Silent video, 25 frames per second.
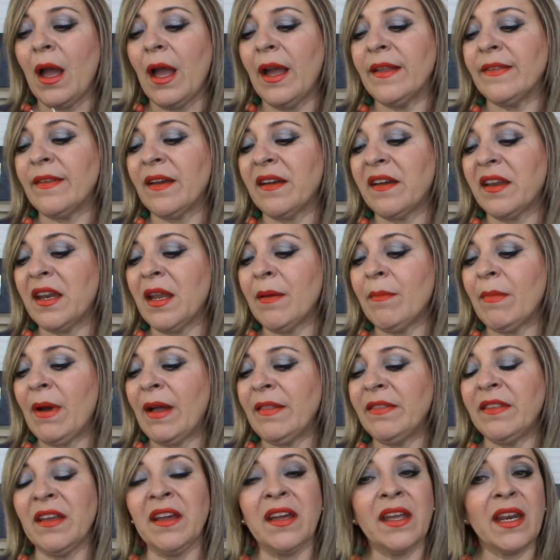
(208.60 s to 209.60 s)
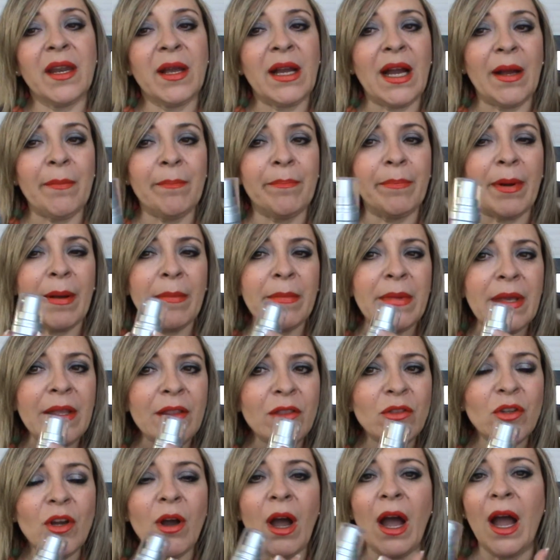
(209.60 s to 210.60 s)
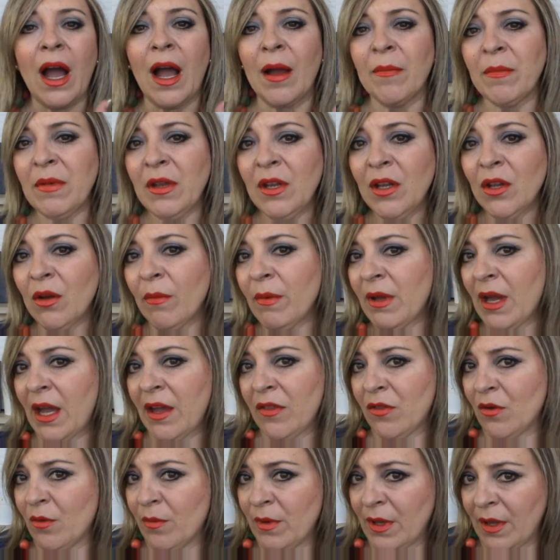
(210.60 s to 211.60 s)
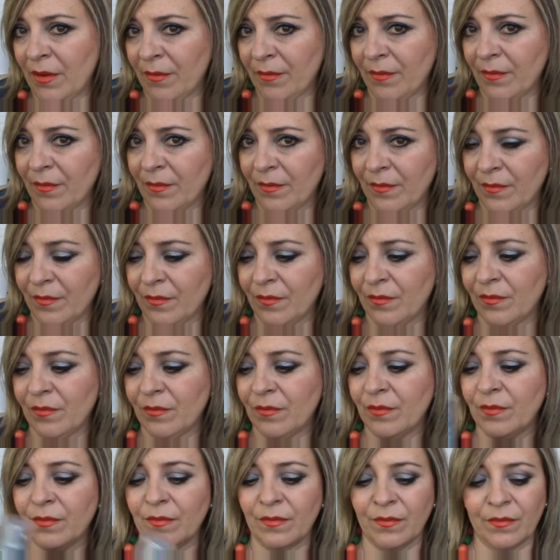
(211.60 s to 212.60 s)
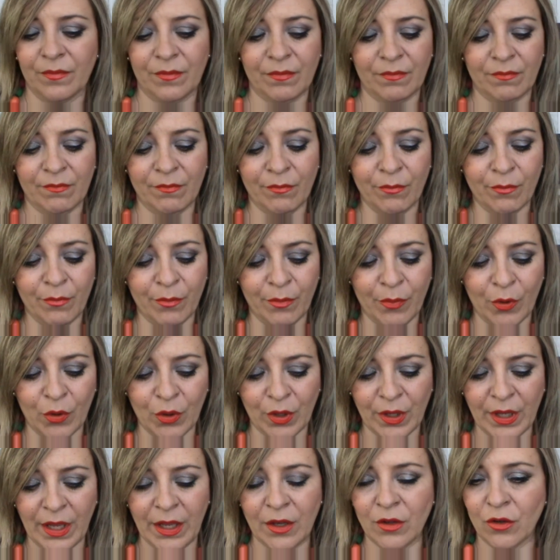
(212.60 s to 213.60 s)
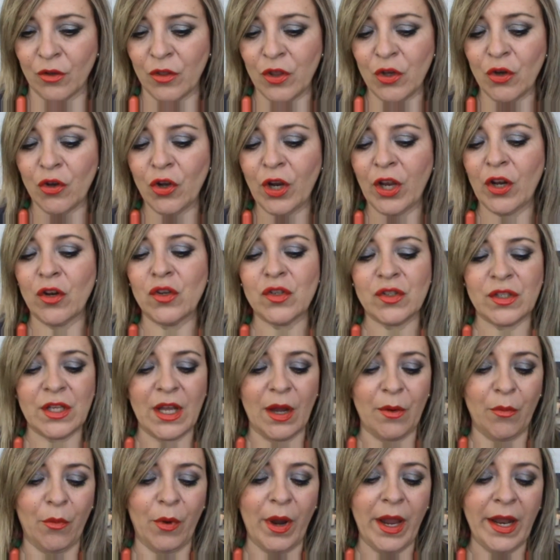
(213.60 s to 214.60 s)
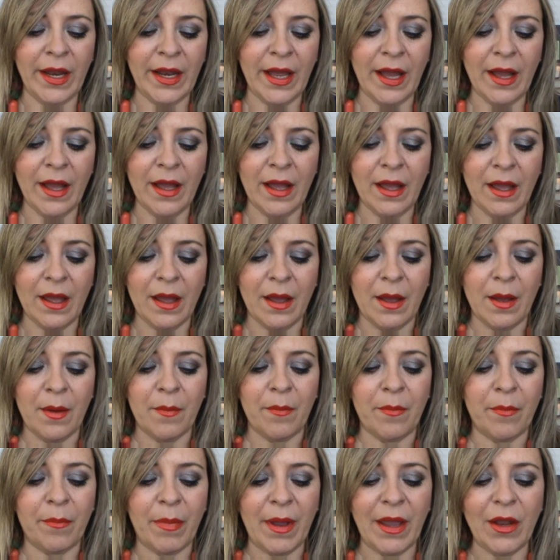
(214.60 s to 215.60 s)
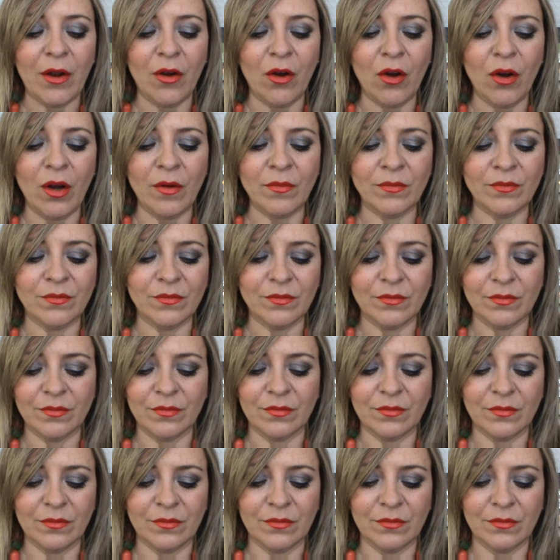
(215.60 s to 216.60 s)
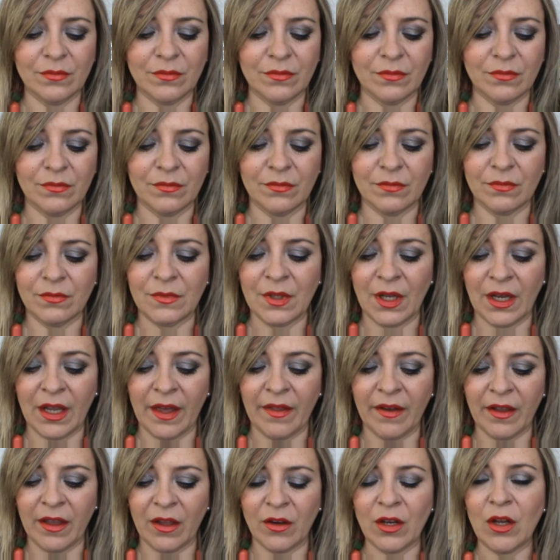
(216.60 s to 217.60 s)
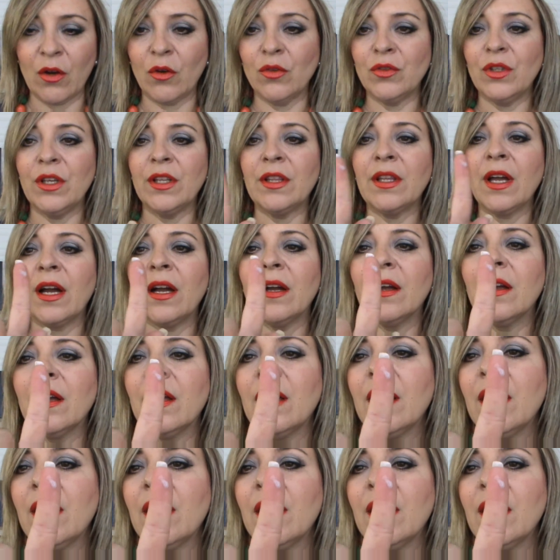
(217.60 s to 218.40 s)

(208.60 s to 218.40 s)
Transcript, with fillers: Esta crema anti antiencrespamiento a mí no me ha ido bien. ¿Por qué? No digo que no sea buena, pero... Mm, ya queda aquí una gotita.